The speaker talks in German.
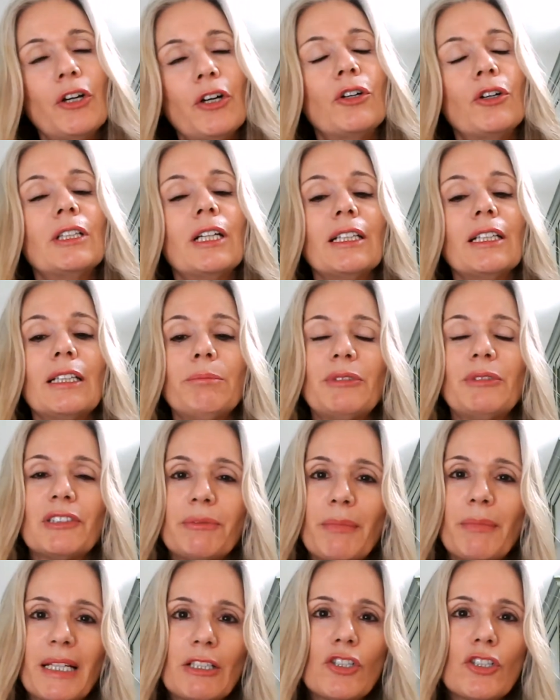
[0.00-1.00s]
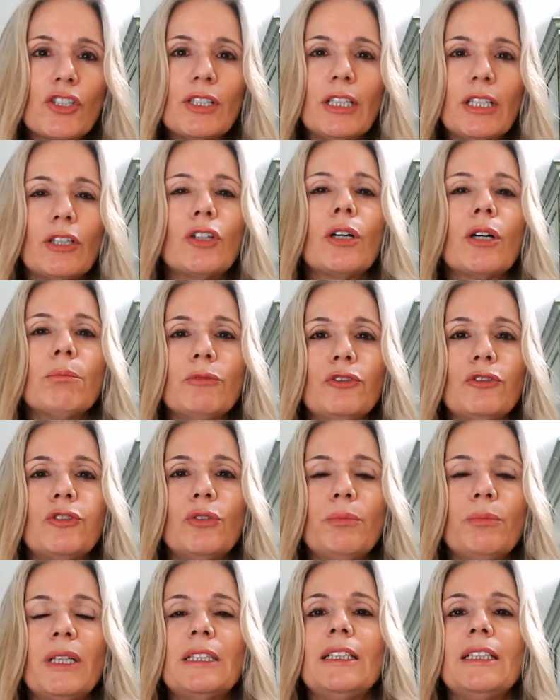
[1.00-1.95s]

Und dann gibt es Menschen, die kommen zu mir,